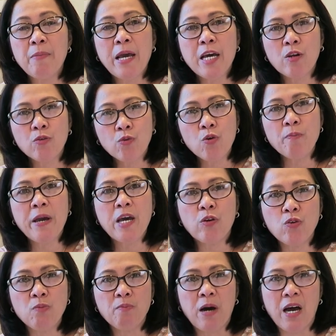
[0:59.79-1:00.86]
meron, kung
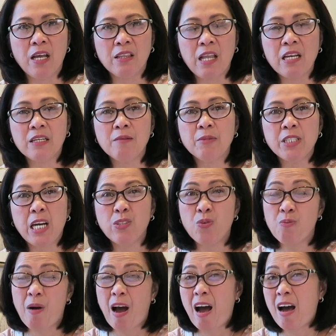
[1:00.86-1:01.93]
meron man, talagang
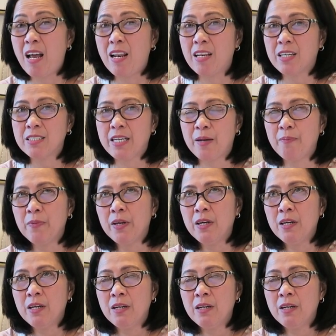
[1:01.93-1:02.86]
masyadong mahal. Kasi,